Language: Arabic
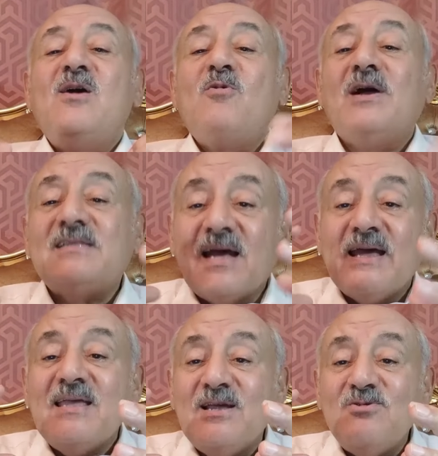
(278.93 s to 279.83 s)

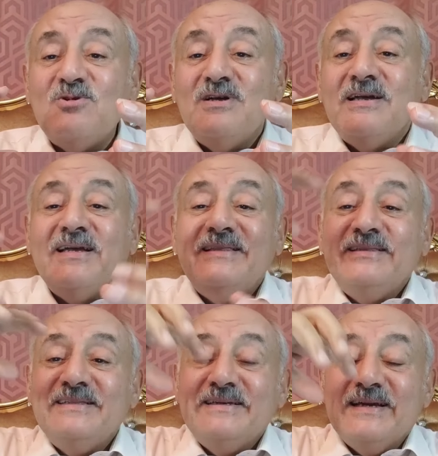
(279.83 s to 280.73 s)
ويتخيلوا
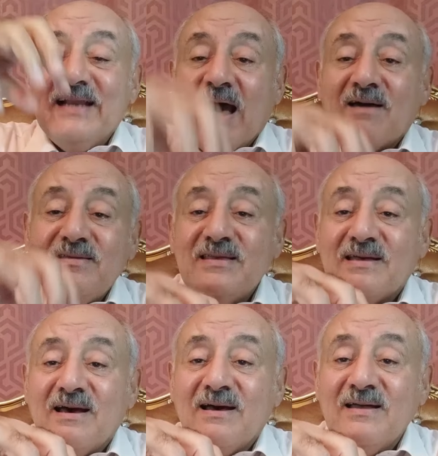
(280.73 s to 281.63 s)
ان
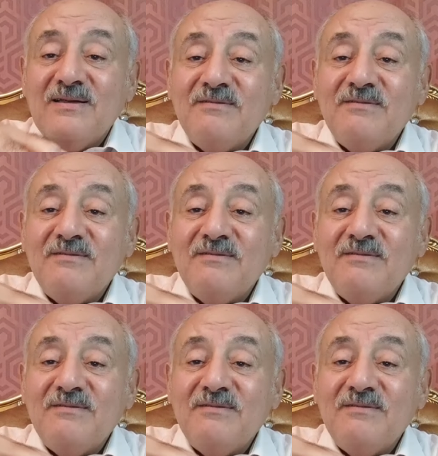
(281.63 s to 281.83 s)
الحقيقه